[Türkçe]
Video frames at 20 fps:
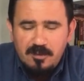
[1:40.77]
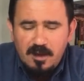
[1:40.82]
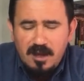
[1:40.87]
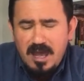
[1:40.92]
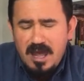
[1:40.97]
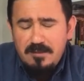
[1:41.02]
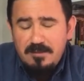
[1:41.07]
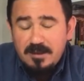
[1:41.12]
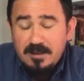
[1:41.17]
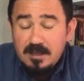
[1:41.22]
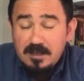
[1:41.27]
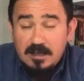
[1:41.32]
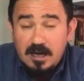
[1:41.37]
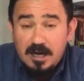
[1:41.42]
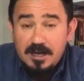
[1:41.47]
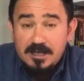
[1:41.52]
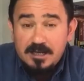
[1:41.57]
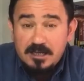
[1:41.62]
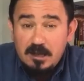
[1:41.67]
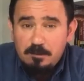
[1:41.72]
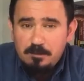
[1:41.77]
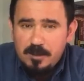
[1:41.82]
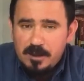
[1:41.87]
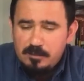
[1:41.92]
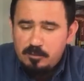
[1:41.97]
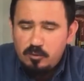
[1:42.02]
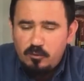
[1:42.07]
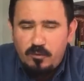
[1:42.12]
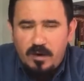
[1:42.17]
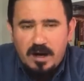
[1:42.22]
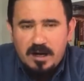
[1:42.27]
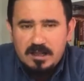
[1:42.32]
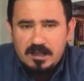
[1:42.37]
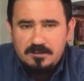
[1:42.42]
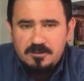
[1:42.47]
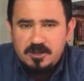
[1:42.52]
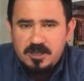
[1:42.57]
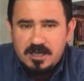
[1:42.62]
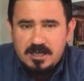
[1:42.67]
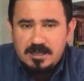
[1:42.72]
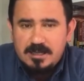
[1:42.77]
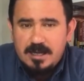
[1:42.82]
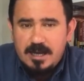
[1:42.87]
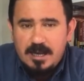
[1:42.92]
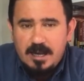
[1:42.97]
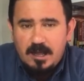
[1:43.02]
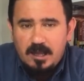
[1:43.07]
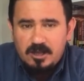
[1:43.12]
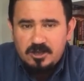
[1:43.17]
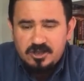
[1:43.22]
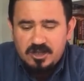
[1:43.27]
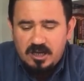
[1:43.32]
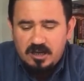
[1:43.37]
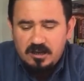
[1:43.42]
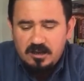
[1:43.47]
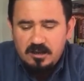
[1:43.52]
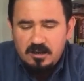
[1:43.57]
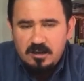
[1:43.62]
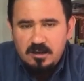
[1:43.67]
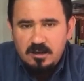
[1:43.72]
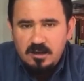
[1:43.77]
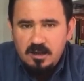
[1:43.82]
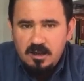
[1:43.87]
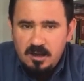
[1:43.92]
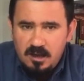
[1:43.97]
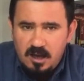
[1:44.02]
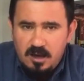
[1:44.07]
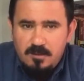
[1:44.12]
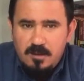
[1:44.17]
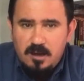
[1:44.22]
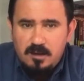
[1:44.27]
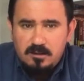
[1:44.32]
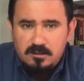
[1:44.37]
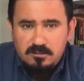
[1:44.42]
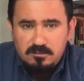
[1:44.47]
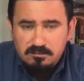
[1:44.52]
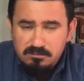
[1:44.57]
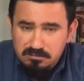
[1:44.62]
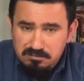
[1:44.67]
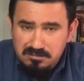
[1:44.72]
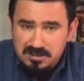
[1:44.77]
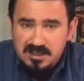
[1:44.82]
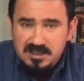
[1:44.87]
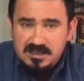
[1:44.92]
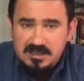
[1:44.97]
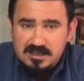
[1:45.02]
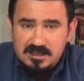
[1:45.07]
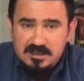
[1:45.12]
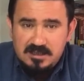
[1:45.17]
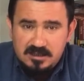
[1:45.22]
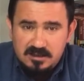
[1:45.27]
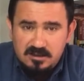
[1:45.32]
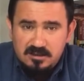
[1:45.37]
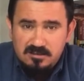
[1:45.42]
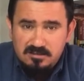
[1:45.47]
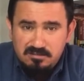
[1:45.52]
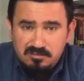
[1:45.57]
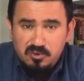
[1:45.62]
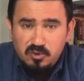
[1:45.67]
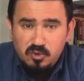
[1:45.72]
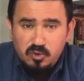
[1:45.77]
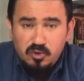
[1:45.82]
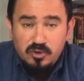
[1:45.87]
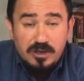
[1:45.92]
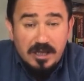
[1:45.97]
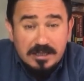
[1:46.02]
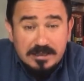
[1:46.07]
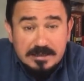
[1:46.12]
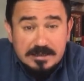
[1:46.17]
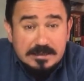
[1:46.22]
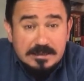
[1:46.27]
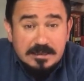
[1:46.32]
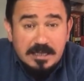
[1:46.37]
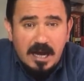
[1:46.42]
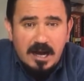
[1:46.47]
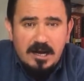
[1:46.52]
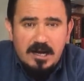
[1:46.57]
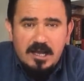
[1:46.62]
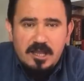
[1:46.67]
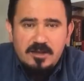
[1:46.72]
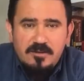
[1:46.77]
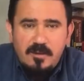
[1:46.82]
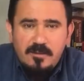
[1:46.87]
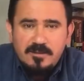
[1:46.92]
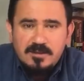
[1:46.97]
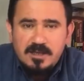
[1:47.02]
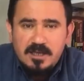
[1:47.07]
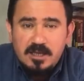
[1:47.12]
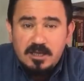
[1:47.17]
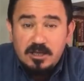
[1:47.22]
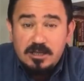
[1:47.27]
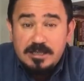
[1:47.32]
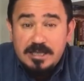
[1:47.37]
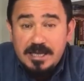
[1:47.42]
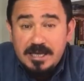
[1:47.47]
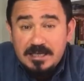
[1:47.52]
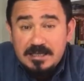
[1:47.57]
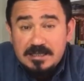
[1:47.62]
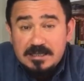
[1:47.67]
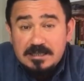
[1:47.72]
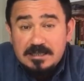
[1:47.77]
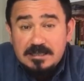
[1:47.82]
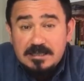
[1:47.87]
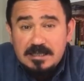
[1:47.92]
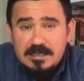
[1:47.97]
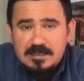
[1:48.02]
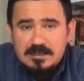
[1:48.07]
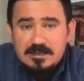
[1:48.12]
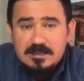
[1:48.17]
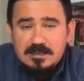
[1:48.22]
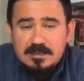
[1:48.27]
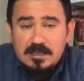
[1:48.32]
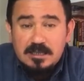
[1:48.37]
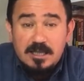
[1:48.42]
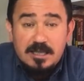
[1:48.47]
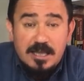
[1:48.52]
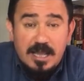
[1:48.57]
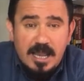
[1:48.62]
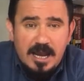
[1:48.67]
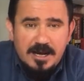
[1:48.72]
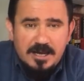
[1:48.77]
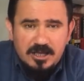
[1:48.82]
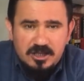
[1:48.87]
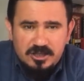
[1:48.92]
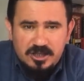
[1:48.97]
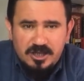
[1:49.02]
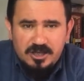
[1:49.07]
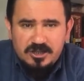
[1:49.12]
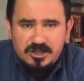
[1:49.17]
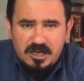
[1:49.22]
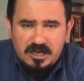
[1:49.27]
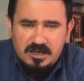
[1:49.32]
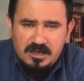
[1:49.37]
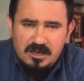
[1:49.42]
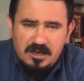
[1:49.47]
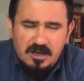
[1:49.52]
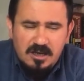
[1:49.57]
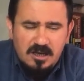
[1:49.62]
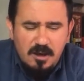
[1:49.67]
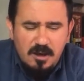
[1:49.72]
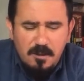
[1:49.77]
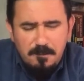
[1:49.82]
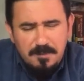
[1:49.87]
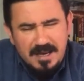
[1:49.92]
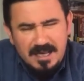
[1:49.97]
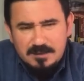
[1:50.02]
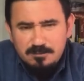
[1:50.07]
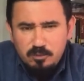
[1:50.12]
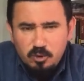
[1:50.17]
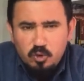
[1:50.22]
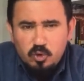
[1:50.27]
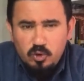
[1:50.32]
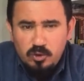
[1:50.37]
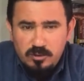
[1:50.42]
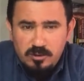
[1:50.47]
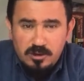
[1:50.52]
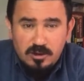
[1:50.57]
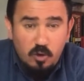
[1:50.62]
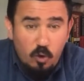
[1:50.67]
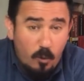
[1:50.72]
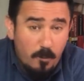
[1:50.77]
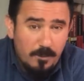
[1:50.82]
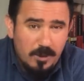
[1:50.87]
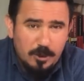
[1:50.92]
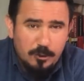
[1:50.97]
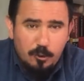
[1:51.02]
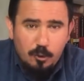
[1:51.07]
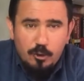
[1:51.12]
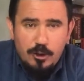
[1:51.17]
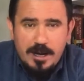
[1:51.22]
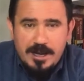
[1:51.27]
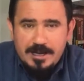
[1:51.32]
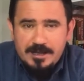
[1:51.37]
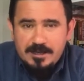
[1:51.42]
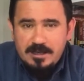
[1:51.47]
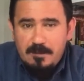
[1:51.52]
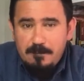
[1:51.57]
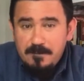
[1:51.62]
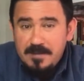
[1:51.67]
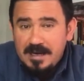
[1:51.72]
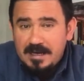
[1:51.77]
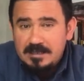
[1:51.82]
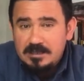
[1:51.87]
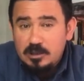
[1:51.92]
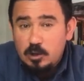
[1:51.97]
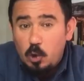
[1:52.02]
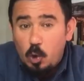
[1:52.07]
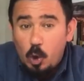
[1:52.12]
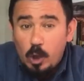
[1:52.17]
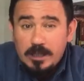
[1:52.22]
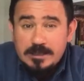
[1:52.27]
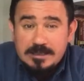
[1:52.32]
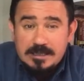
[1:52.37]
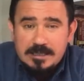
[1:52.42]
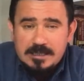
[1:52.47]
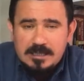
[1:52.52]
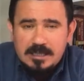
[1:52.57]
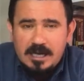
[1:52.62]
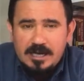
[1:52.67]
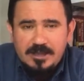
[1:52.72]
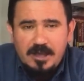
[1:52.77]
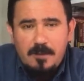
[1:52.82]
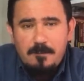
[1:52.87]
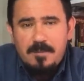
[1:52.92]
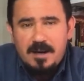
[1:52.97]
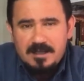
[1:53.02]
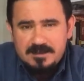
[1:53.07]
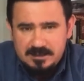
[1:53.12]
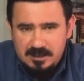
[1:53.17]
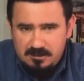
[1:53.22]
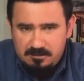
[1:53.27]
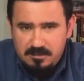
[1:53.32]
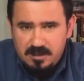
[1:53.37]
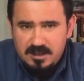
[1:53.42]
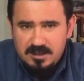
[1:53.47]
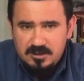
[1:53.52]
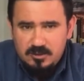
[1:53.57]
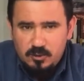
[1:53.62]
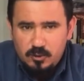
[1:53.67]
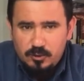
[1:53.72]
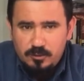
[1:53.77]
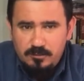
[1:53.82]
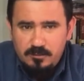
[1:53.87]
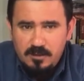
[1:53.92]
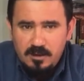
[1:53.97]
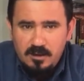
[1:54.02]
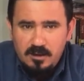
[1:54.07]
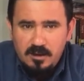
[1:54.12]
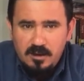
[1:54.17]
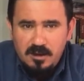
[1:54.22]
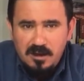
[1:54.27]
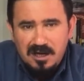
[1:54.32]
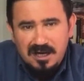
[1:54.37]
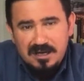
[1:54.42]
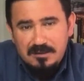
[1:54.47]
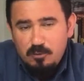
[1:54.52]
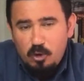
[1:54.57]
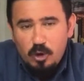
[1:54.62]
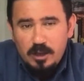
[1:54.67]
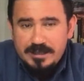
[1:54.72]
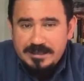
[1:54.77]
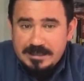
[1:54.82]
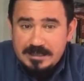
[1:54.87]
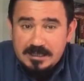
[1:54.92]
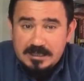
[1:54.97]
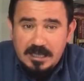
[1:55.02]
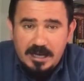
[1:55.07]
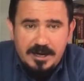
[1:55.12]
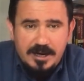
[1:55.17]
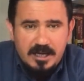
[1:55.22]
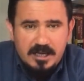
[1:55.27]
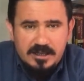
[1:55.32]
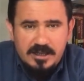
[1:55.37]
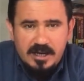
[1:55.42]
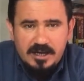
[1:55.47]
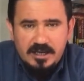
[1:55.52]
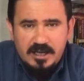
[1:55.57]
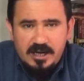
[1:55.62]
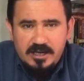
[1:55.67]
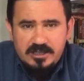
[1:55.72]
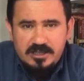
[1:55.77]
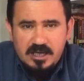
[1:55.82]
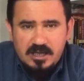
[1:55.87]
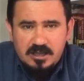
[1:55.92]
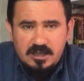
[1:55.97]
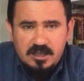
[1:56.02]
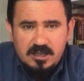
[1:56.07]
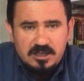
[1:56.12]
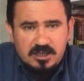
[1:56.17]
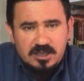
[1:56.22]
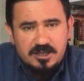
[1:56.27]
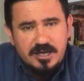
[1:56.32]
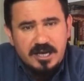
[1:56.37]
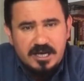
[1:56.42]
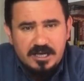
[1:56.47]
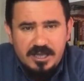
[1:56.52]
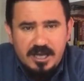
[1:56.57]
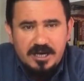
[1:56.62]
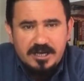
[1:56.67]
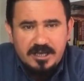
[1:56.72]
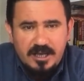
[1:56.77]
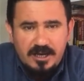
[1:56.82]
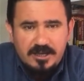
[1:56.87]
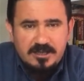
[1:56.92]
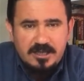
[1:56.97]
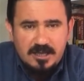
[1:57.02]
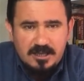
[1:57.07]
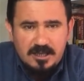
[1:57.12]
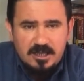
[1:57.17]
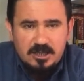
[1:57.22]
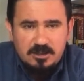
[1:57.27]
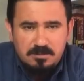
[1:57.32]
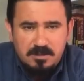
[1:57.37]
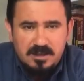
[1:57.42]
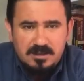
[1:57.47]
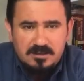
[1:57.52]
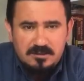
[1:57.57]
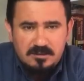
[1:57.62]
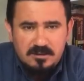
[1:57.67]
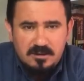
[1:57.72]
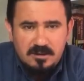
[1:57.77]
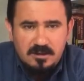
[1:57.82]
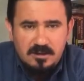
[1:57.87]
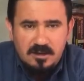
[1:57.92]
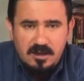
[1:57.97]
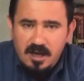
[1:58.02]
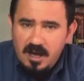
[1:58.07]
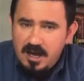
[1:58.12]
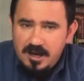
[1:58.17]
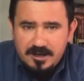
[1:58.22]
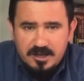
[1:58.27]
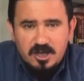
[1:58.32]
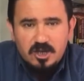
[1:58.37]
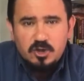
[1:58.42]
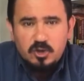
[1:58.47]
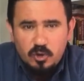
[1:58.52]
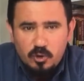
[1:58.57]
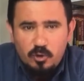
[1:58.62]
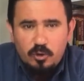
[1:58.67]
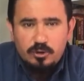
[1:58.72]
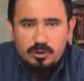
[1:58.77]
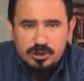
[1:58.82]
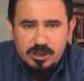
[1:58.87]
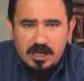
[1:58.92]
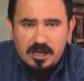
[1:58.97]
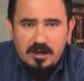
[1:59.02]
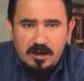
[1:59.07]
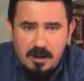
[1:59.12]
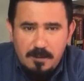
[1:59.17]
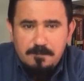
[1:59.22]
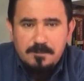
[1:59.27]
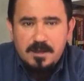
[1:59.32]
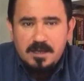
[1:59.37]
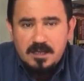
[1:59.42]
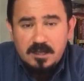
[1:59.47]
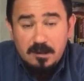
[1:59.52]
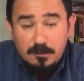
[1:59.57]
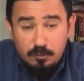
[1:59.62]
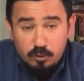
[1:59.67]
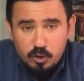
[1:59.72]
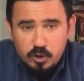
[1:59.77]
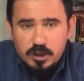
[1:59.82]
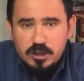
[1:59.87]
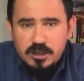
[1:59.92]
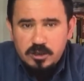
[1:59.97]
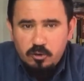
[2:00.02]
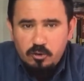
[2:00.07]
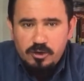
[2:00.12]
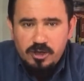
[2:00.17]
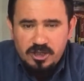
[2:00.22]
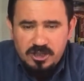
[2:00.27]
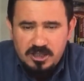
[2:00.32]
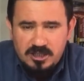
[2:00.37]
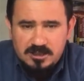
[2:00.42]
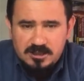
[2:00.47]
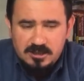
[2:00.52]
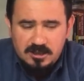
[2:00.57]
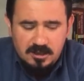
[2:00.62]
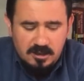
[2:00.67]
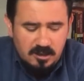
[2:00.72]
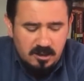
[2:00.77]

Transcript: Elbette tarih kitapları bunu farklı bir şekilde ele alacak. Ama biz bunu nasıl değerlendirmemiz gerekir? Neresindeyiz ya da neler yaşanacak? Biraz bugün komplo teorilerinden, birazcık olasılıklardan bahsetmek istiyorum. Hani bu olasılıklar ne kadar gerçekleşir, ne kadar gerçekleşmez? Eğer yaşıyor olursak hep birlikte bu yıl göreceğiz.